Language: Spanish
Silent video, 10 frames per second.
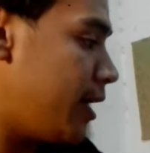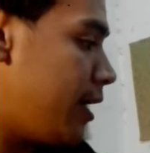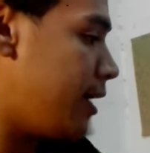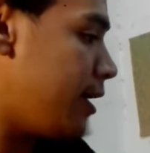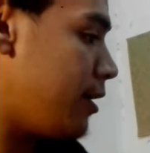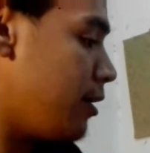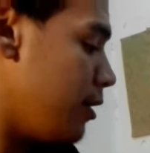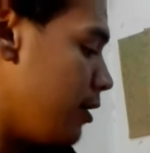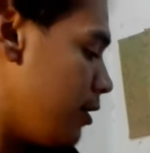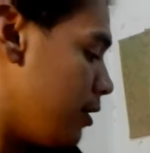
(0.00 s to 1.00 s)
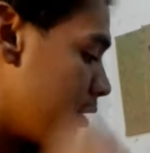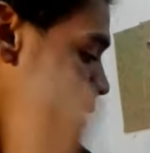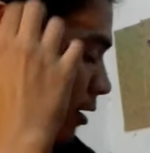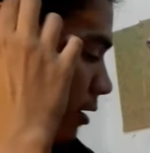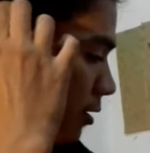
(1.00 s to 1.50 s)
Para
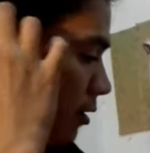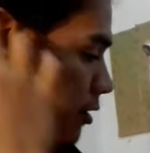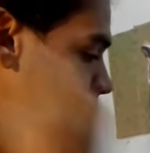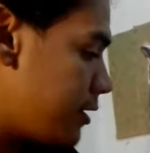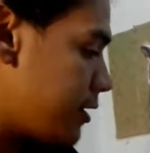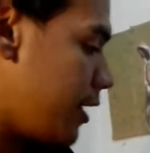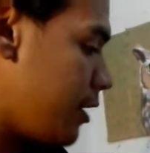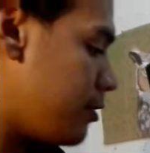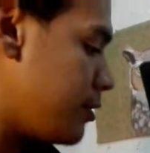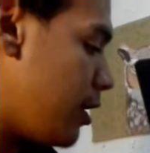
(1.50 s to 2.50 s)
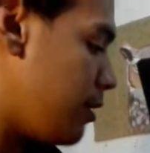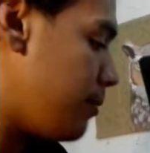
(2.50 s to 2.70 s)
los insectos